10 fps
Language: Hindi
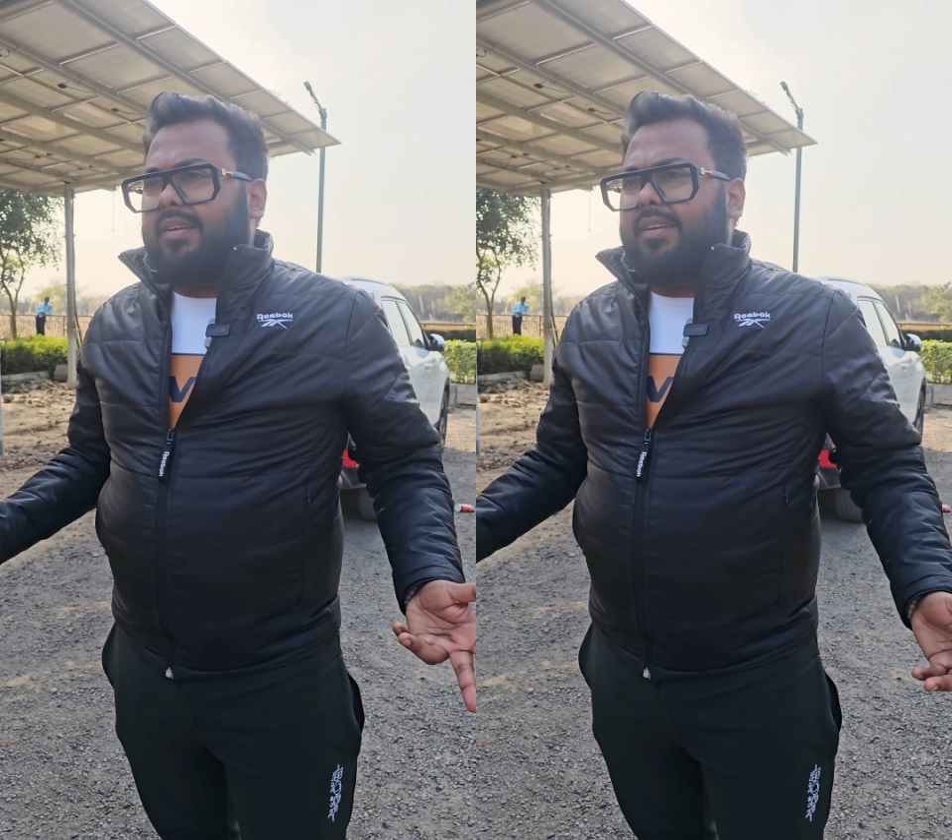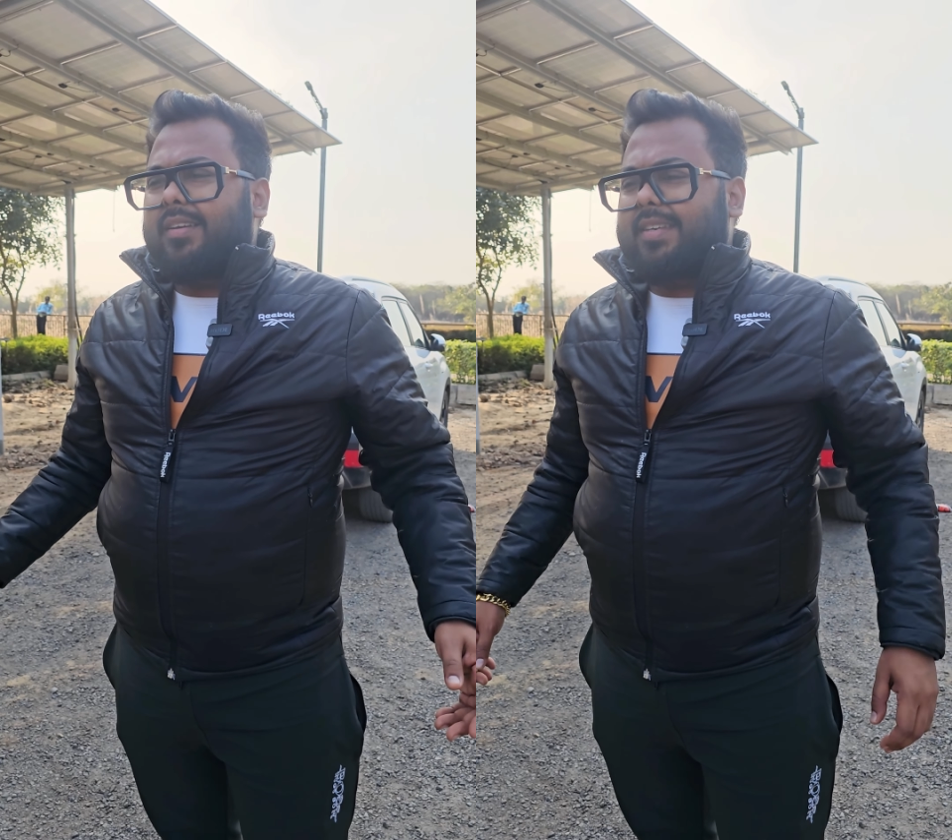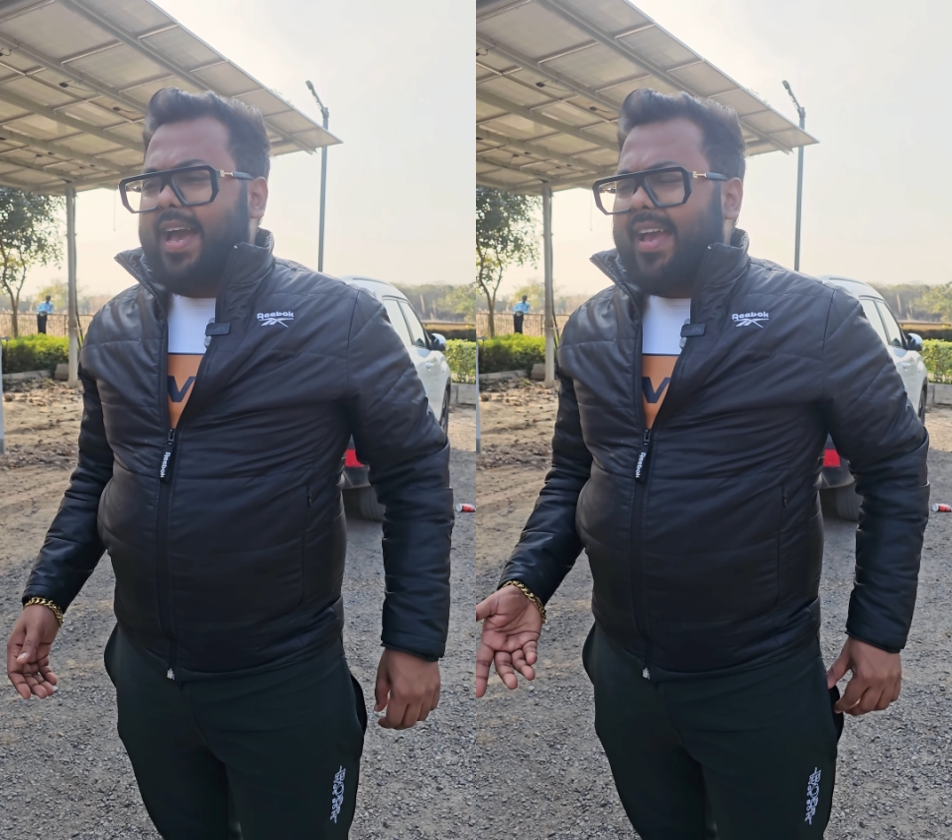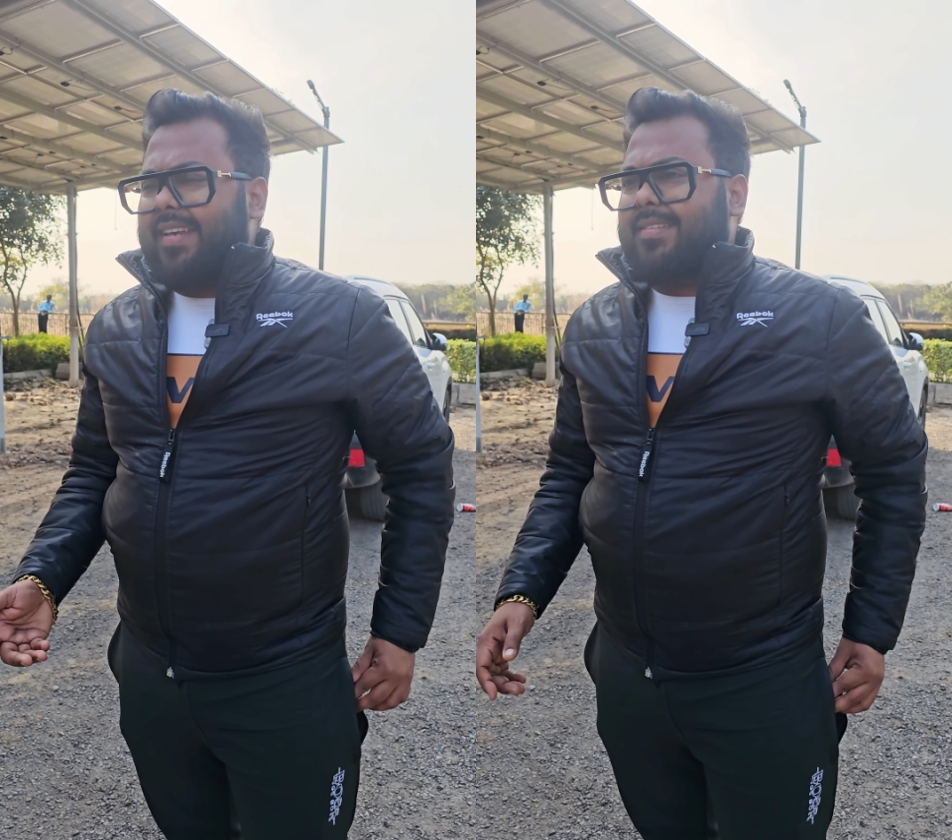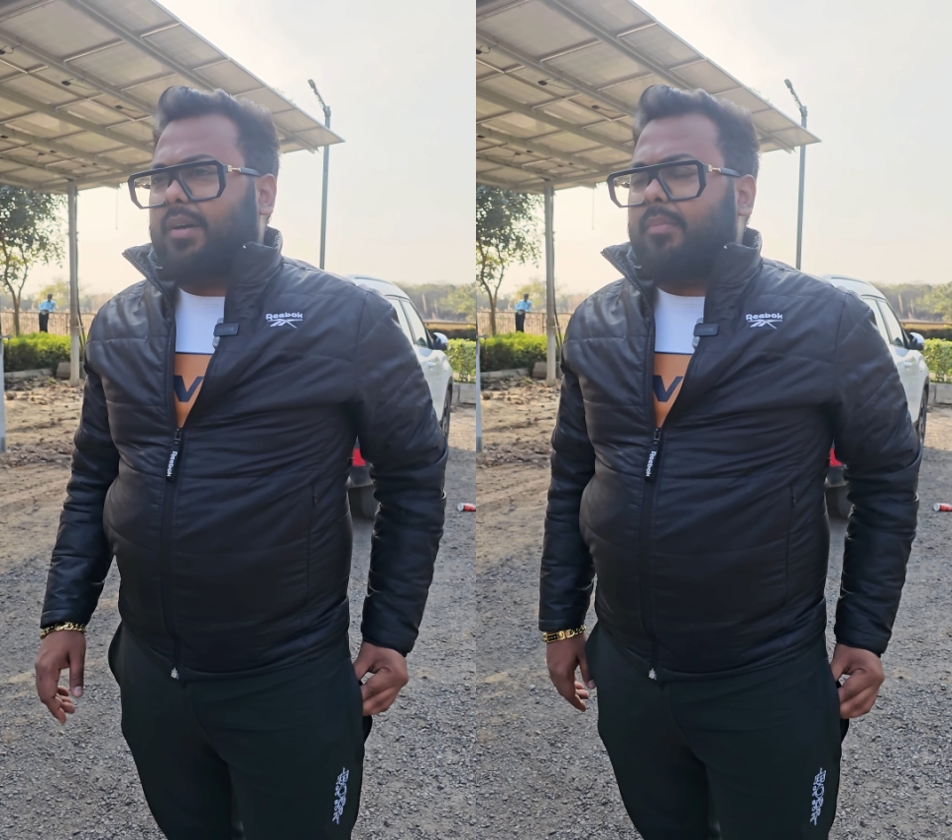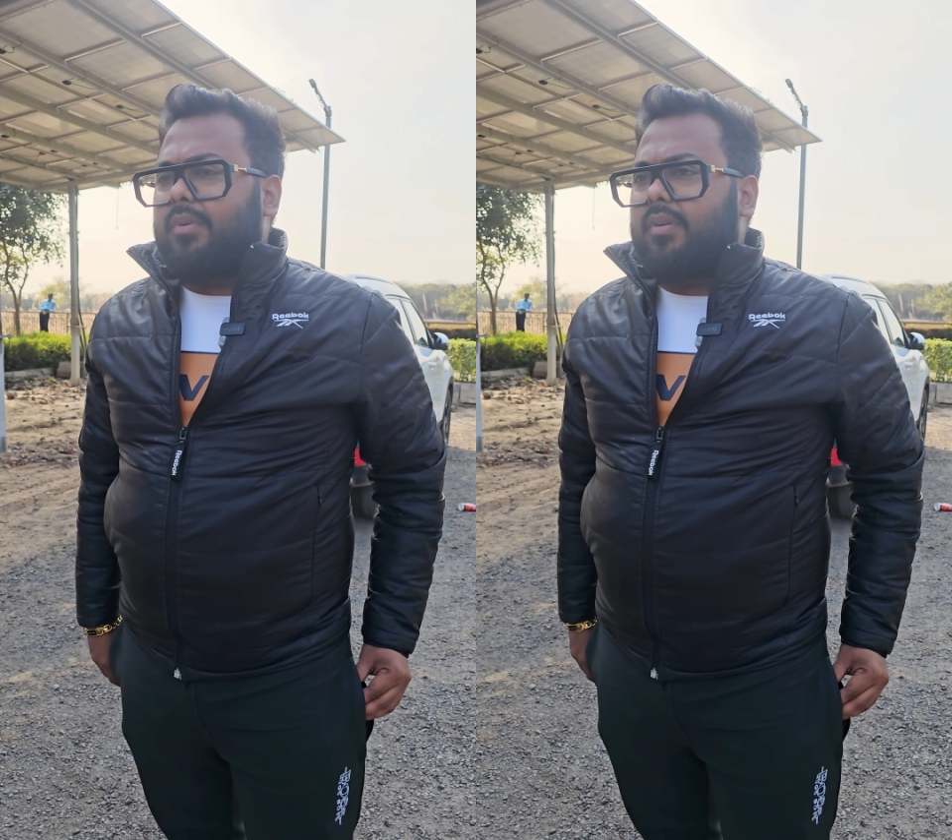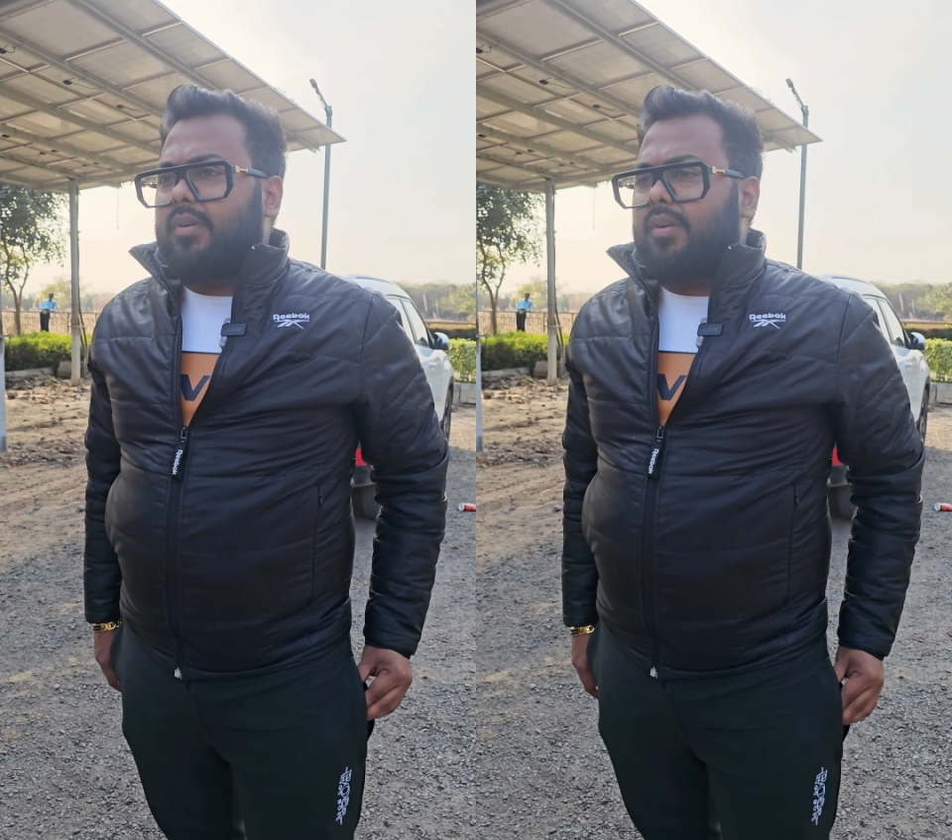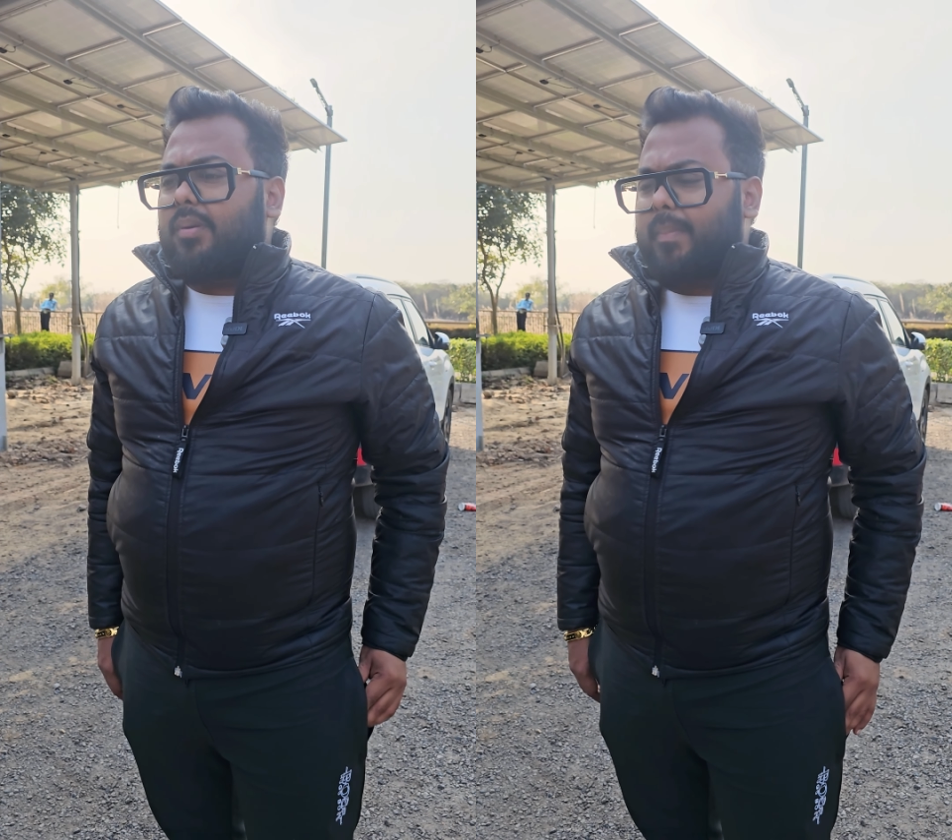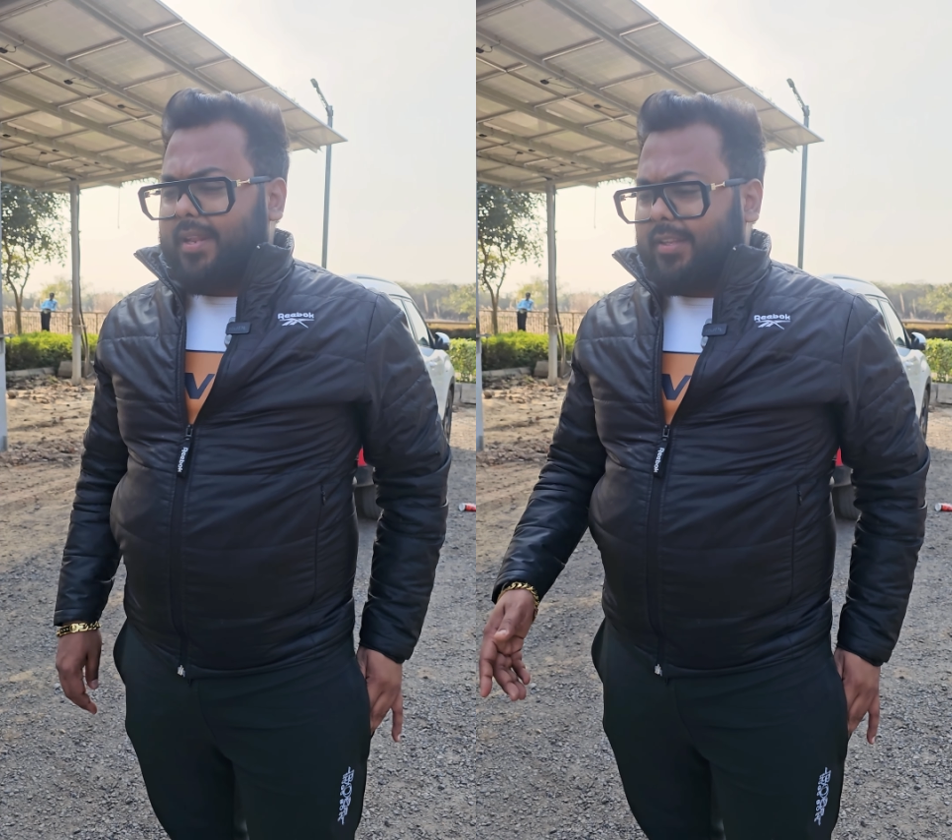क्या है ये सब मैंने